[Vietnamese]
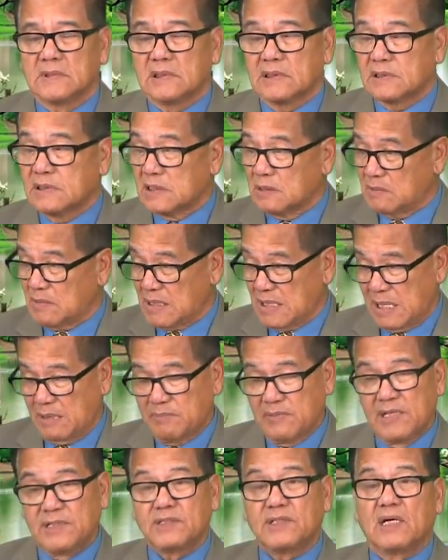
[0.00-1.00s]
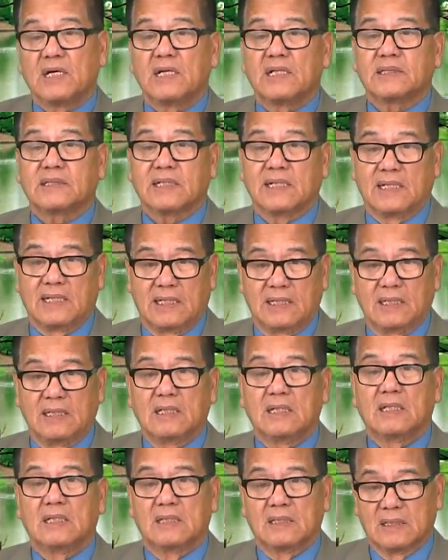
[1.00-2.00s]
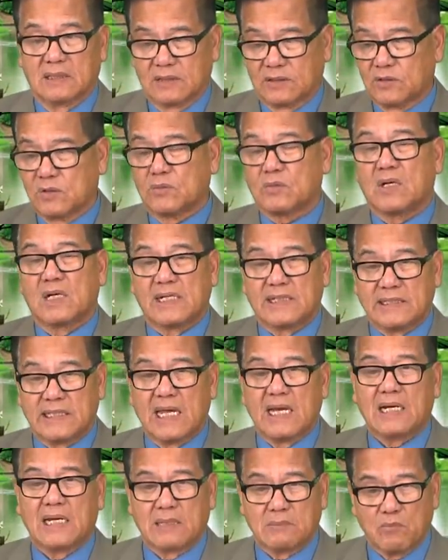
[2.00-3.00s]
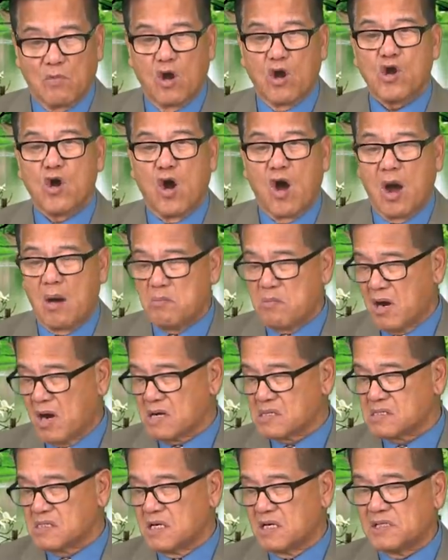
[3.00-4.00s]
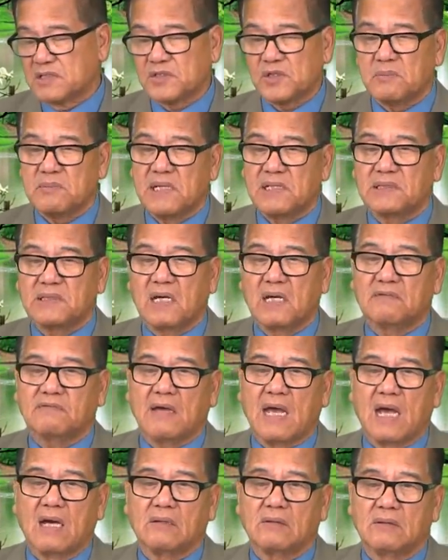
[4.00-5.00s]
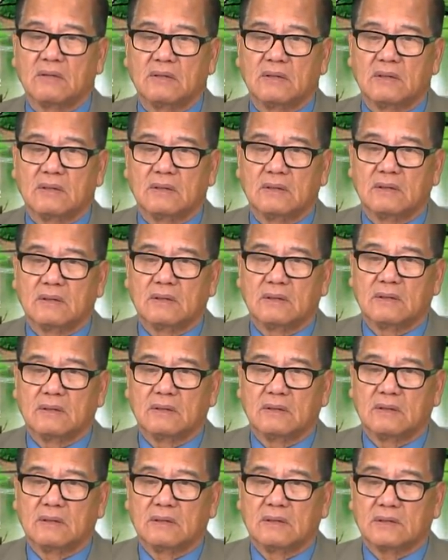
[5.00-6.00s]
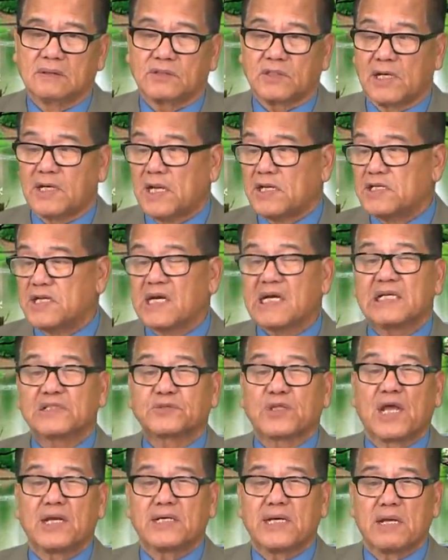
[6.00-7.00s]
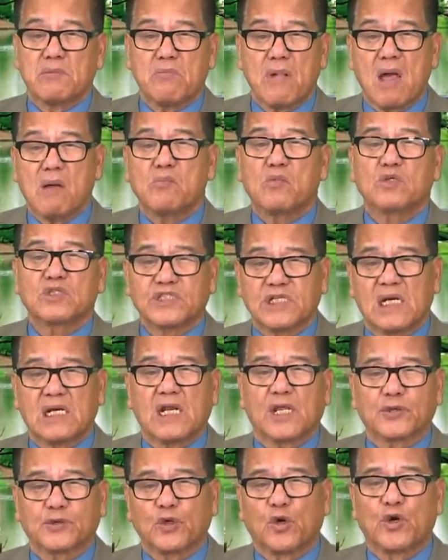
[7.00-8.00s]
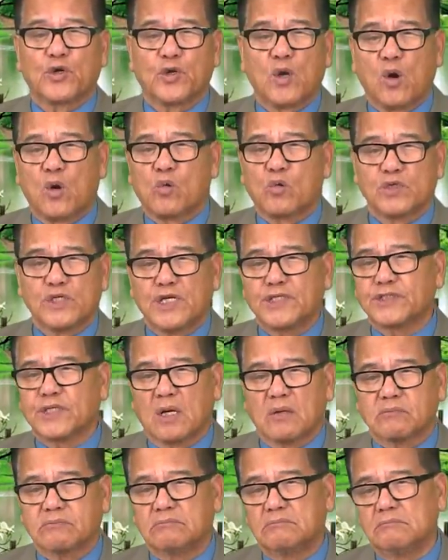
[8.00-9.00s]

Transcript: Nhưng mà lại biên giới thì chúng nó lại ra lệnh bỏ ngỏ mở cửa cho biên giới vào. Cho nên những cái tên này mai mốt sẽ là tội đồ của dân tộc.